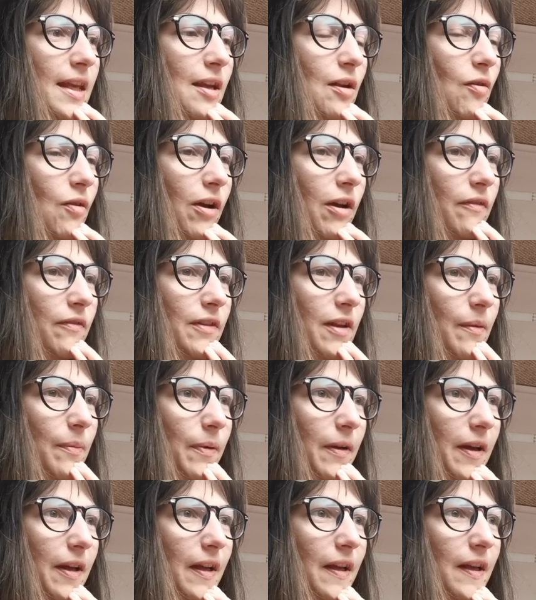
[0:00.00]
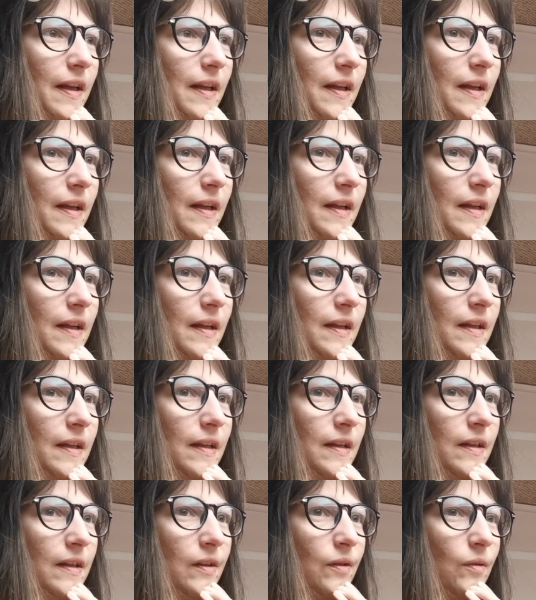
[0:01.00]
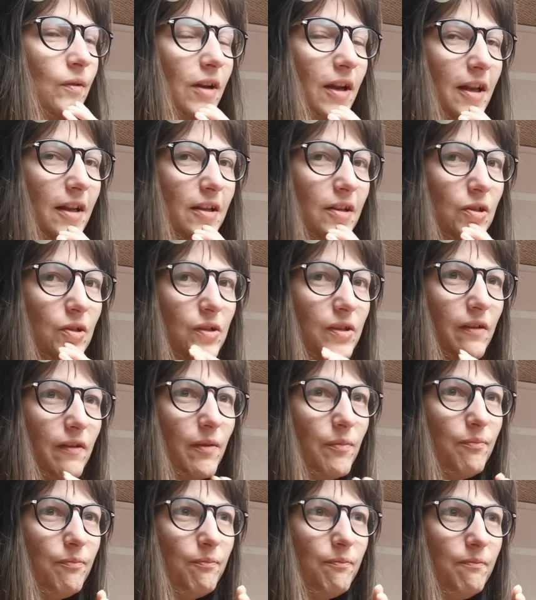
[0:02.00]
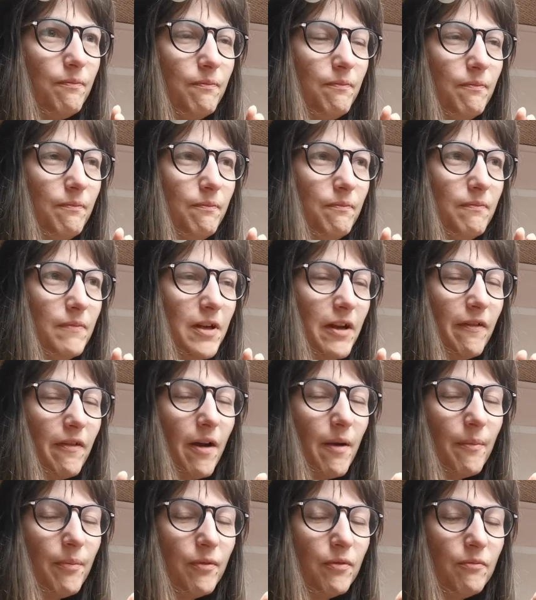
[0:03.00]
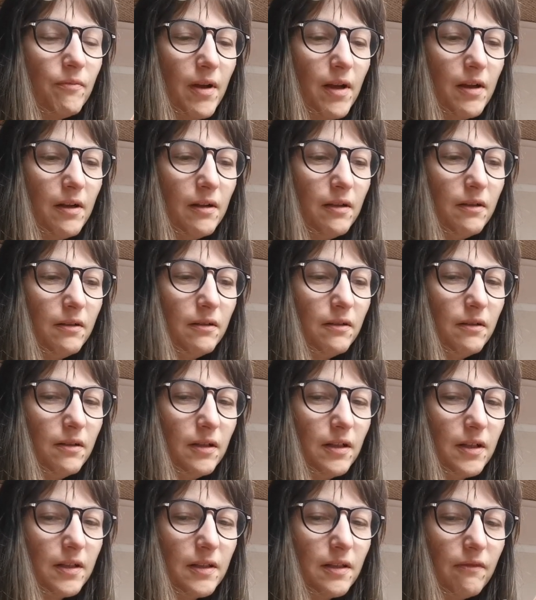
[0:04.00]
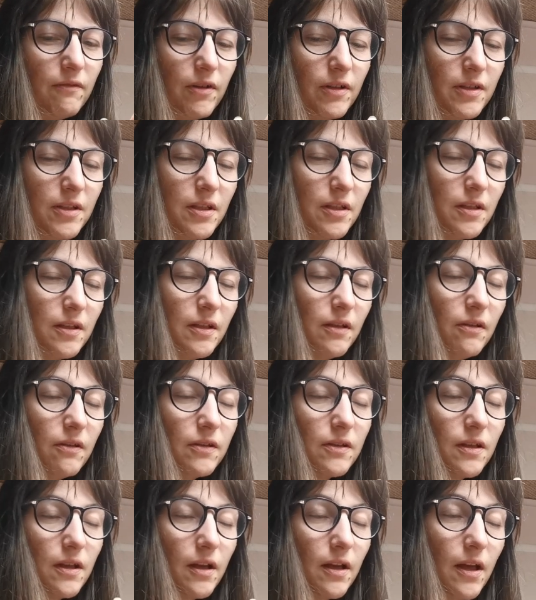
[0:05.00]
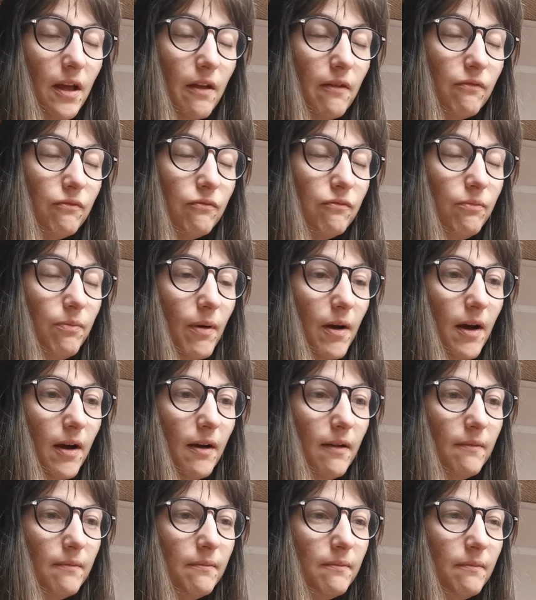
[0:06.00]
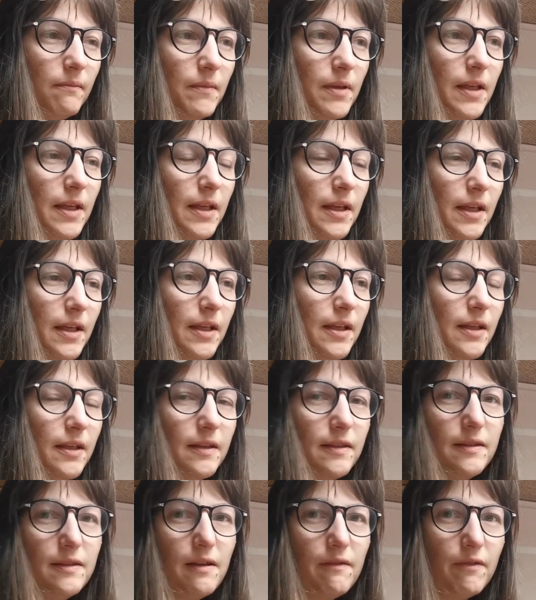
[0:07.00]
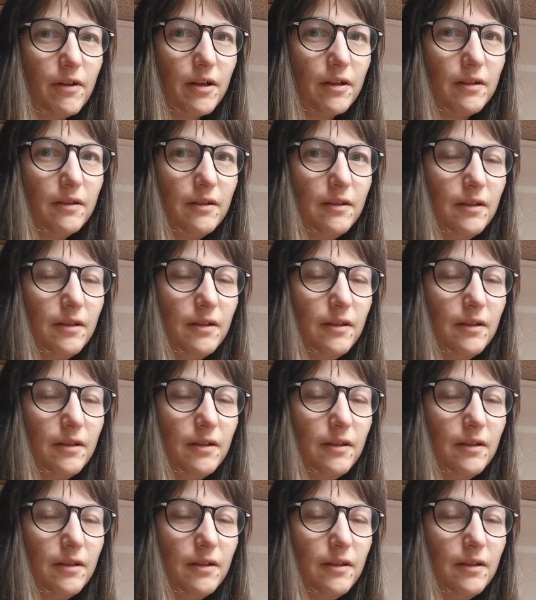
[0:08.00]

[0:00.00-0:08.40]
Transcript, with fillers: Et le rêve d'après. Donc là, je savais. J'avais un peu de mal à savoir si j'étais dans un rêve ou pas, mais ça va.